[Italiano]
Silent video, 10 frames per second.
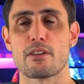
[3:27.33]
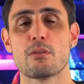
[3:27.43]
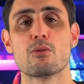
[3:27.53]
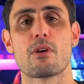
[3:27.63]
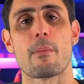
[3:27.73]

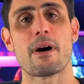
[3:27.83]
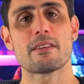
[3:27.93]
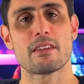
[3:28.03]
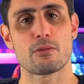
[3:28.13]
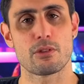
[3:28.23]
Comunque, a
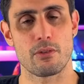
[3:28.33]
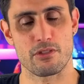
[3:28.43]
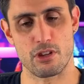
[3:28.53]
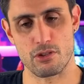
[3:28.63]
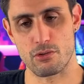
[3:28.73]
parte tutti
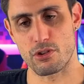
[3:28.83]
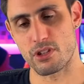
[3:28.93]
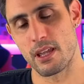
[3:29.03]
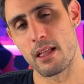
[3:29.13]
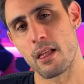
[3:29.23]
questi
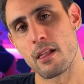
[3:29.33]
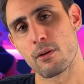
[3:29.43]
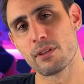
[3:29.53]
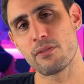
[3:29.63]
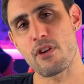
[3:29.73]
discorsi,
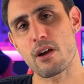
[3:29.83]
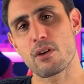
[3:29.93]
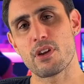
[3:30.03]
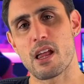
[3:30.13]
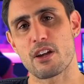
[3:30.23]
qui di fianco
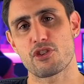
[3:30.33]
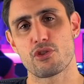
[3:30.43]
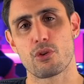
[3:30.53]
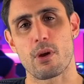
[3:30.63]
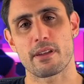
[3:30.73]
vi
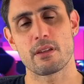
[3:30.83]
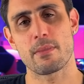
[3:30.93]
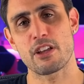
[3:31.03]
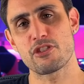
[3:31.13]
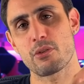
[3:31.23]
lascio qualche
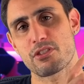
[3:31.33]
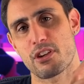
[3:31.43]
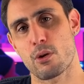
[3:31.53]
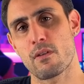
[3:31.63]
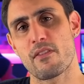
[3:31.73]
immagine, questa
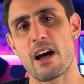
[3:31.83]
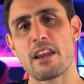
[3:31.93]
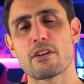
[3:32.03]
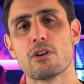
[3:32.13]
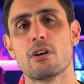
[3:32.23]
è la nuova
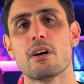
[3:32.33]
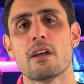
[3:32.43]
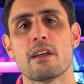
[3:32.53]
Valico